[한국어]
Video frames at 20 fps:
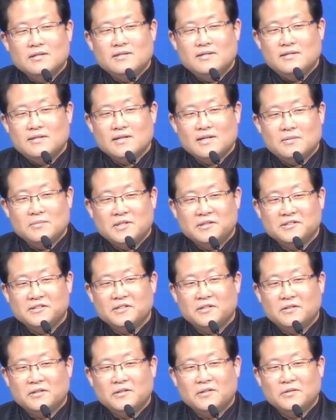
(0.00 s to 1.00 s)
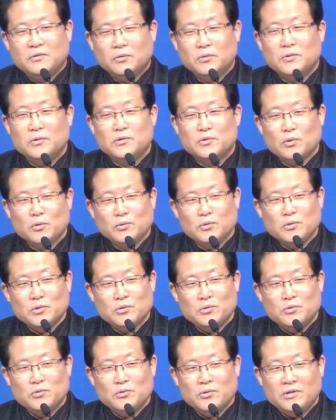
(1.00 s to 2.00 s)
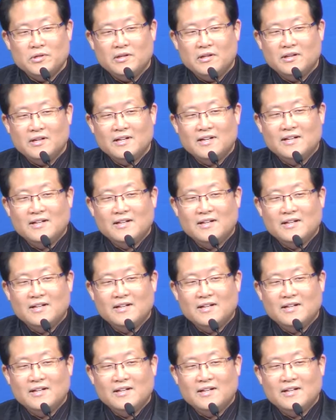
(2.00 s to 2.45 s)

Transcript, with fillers: 시작하면서 오늘 종료 주일